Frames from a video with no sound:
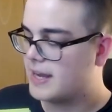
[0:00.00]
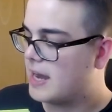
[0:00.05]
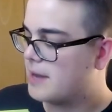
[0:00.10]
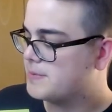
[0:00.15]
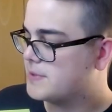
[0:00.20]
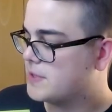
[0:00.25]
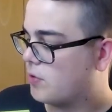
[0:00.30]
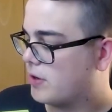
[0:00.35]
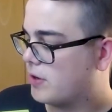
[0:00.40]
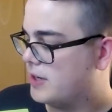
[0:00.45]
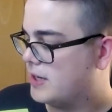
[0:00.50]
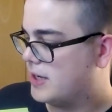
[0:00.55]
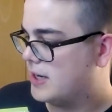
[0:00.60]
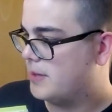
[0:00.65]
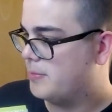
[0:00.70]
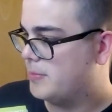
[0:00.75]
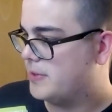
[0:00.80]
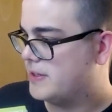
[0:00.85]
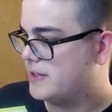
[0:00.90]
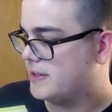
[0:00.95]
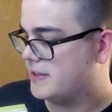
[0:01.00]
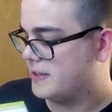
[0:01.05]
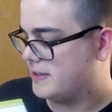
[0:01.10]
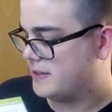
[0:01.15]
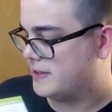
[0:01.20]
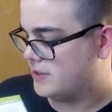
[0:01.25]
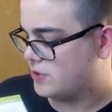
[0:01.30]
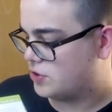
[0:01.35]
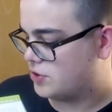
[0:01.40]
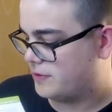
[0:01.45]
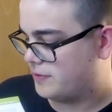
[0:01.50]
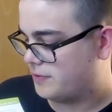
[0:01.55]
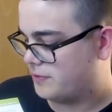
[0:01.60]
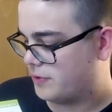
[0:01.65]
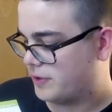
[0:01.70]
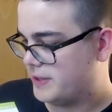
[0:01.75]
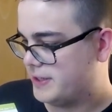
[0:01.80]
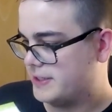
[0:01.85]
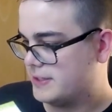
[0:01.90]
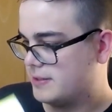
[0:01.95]
Gab es auch in der Limited Edition
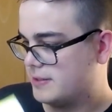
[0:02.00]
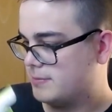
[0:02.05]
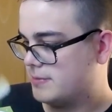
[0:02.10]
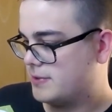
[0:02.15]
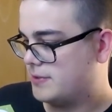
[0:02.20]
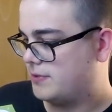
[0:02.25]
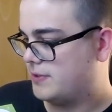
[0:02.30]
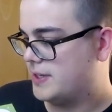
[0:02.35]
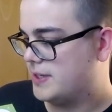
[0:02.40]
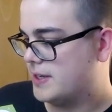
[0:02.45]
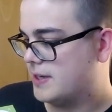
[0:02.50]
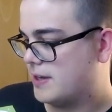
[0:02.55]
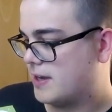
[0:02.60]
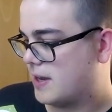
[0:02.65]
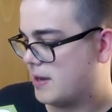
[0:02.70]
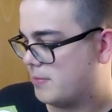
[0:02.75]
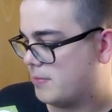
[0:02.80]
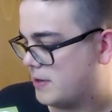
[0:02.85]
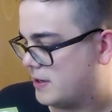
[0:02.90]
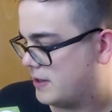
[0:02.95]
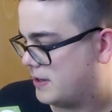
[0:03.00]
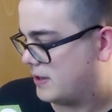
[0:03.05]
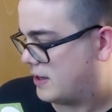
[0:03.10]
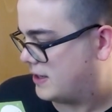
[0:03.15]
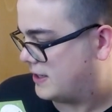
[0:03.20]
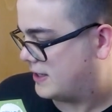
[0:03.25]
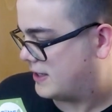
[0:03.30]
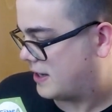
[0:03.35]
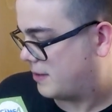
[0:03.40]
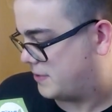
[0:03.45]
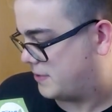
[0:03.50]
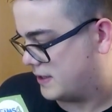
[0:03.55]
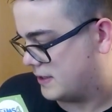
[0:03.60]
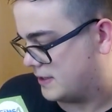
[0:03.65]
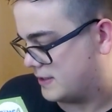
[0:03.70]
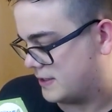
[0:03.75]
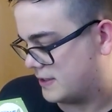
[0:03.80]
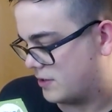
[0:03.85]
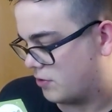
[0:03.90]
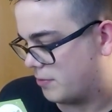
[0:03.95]
von The Sims 4, aber ich habe
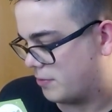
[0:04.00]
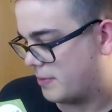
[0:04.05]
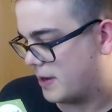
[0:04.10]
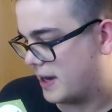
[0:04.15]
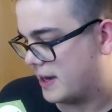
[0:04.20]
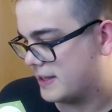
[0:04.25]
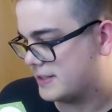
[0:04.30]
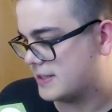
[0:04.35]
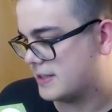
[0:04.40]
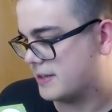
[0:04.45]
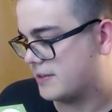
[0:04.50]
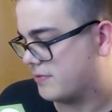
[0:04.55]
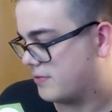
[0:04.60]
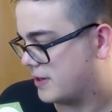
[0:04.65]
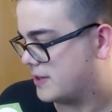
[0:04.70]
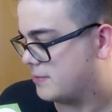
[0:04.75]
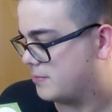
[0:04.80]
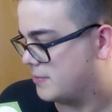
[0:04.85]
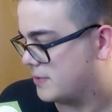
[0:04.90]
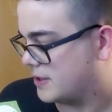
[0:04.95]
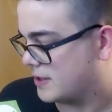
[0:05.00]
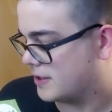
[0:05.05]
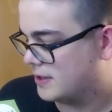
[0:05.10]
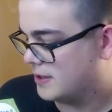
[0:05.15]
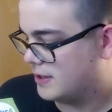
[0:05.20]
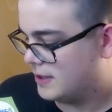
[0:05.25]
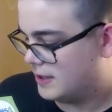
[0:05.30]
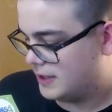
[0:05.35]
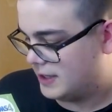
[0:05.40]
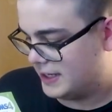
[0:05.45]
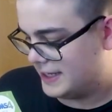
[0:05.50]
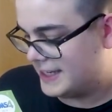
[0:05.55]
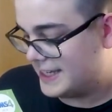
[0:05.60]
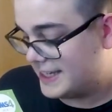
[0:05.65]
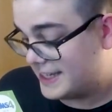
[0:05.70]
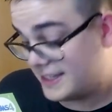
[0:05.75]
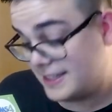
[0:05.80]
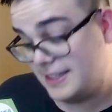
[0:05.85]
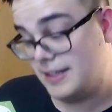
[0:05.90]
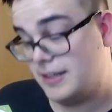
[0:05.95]
jetzt hier nochmal einzeln, weil ich mir
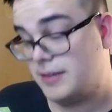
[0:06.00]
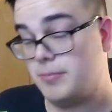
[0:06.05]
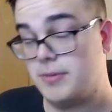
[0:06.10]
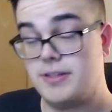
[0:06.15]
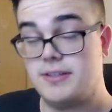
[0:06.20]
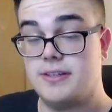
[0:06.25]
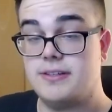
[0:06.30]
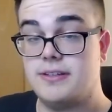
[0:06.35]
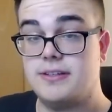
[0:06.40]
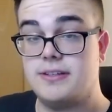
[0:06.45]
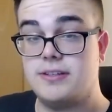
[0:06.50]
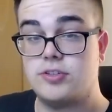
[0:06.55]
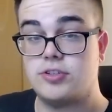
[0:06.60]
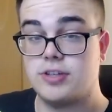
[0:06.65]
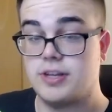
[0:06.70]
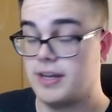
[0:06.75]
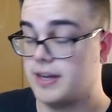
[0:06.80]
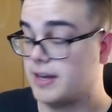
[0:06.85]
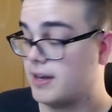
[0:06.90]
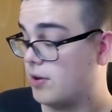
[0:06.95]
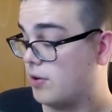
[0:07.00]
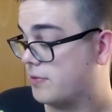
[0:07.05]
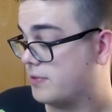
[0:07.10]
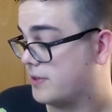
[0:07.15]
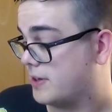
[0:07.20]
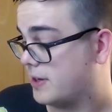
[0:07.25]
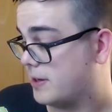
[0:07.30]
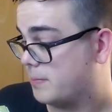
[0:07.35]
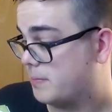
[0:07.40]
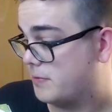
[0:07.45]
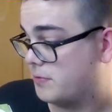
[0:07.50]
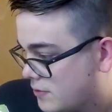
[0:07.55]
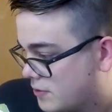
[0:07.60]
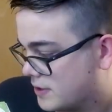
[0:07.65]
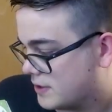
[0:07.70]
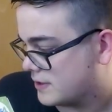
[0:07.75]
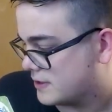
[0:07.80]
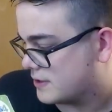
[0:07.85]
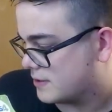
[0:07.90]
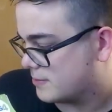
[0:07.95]
nicht die Limited Edition gekauft habe
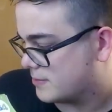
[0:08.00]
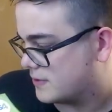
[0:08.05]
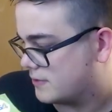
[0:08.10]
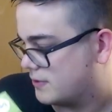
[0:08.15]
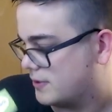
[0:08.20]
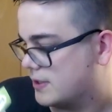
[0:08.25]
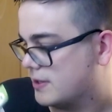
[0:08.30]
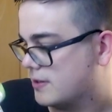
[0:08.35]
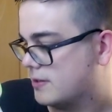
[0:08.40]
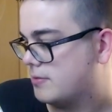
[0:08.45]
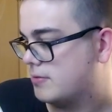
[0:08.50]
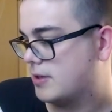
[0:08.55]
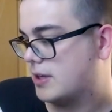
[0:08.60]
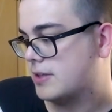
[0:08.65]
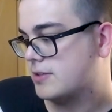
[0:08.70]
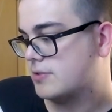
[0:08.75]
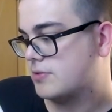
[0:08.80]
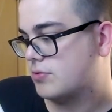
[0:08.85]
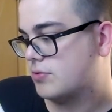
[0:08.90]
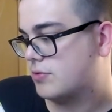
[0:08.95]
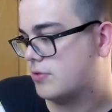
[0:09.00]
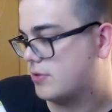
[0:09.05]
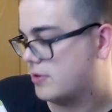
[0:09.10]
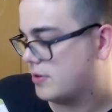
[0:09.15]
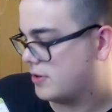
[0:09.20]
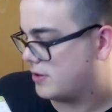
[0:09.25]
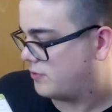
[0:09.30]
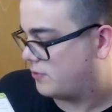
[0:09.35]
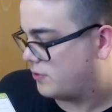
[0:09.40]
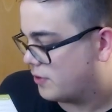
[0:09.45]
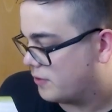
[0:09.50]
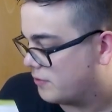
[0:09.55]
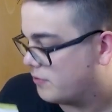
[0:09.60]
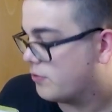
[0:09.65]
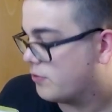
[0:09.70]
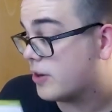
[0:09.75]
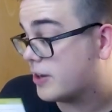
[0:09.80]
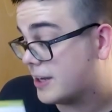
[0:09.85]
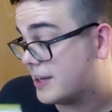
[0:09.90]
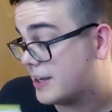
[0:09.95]
von The Sims 4. Also äh, für
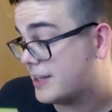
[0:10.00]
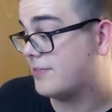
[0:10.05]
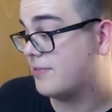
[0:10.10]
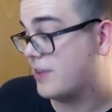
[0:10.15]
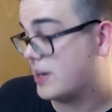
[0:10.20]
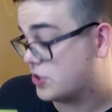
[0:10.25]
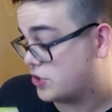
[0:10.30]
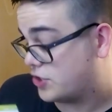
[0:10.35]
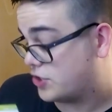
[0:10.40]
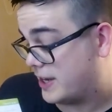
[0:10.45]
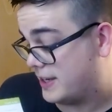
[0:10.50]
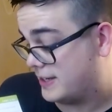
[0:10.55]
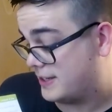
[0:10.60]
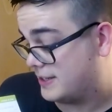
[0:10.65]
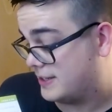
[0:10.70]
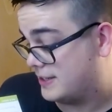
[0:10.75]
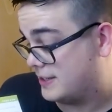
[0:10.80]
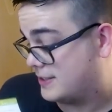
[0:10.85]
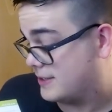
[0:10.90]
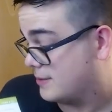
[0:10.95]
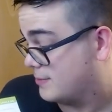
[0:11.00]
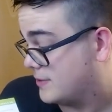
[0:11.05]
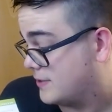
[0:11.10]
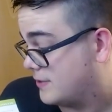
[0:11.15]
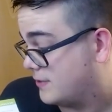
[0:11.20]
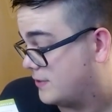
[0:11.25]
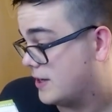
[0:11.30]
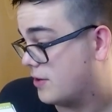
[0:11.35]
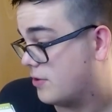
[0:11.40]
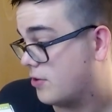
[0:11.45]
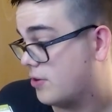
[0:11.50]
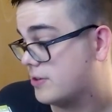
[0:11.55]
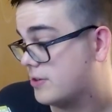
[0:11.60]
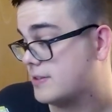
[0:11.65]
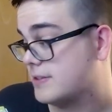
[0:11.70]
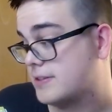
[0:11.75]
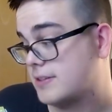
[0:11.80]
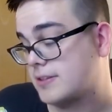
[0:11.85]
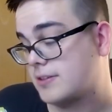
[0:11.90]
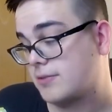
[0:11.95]
wirklich waschechte Sims
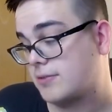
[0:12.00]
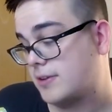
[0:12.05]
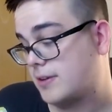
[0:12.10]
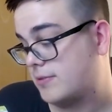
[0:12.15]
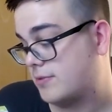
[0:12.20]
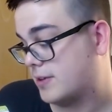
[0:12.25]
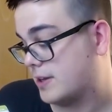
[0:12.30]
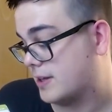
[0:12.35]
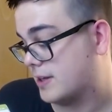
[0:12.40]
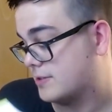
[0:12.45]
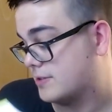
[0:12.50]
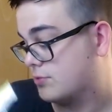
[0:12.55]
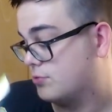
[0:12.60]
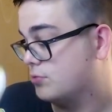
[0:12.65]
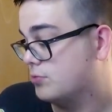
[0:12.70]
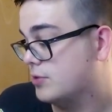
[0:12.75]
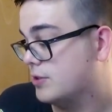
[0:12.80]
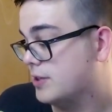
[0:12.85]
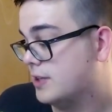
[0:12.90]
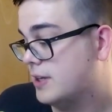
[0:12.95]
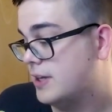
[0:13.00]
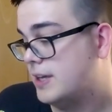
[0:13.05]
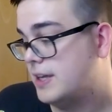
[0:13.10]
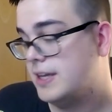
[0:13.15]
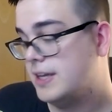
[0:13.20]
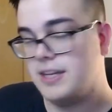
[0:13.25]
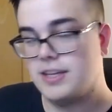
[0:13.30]
4-Nerds ist das auf jeden Fall ganz cool.